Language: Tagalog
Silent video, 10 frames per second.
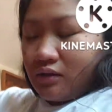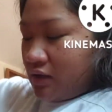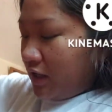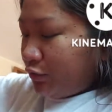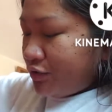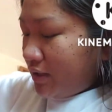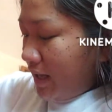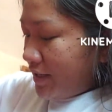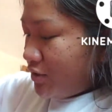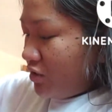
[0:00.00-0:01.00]
Ganito siya
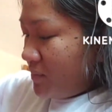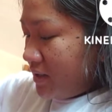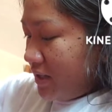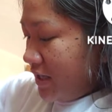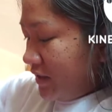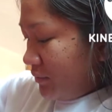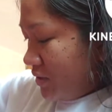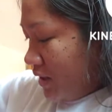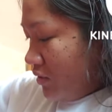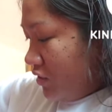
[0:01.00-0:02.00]
guys, oh, makikita mo
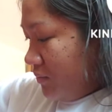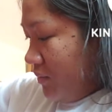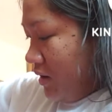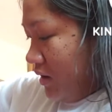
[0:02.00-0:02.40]
sa loob.